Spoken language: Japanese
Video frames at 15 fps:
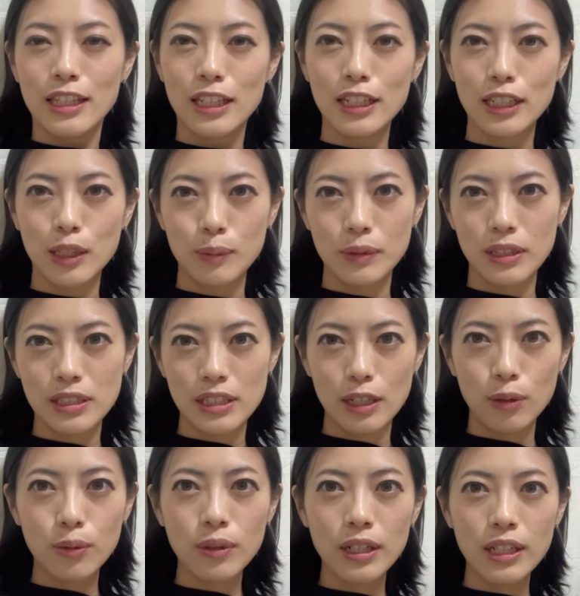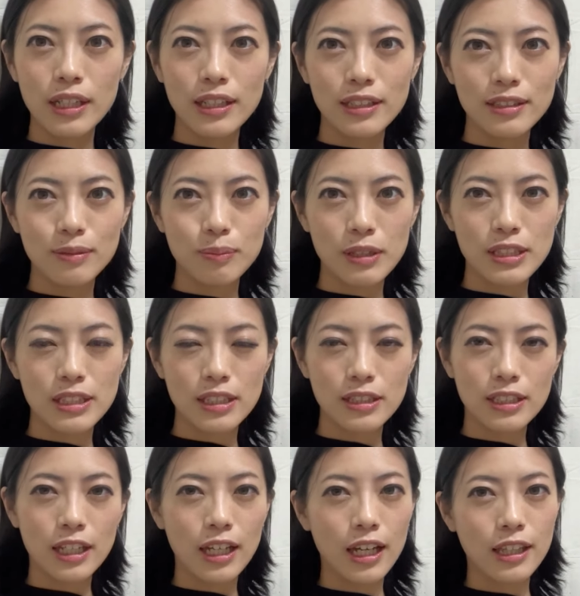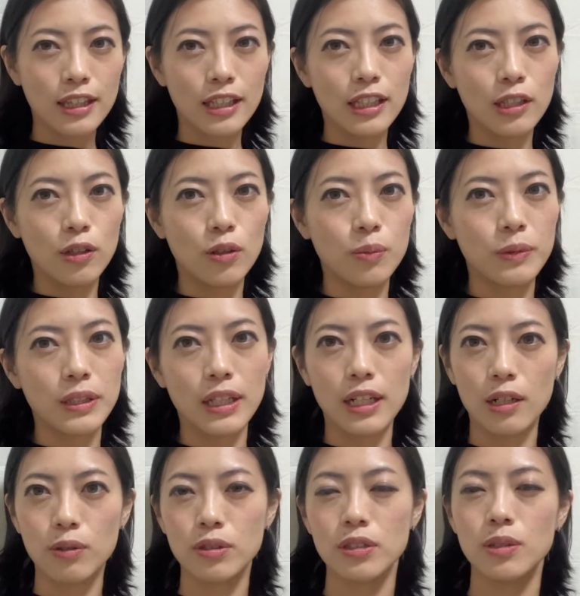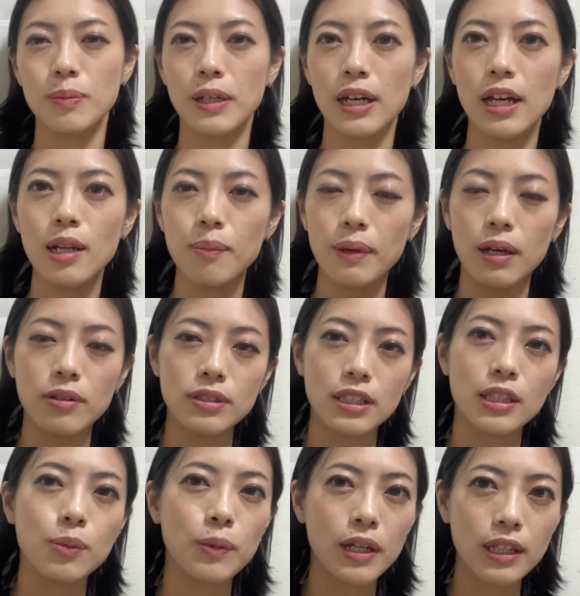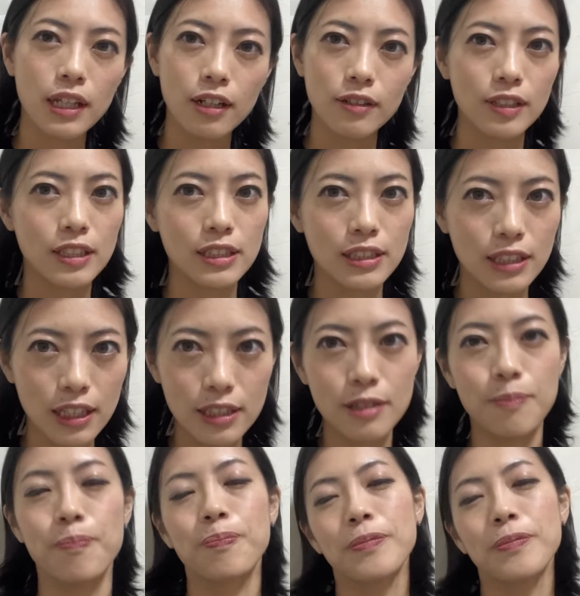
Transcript: 何か皆さんこれめっちゃ使い勝手いいよみたいなおすすめがあれば教えてもらえたら嬉しいです。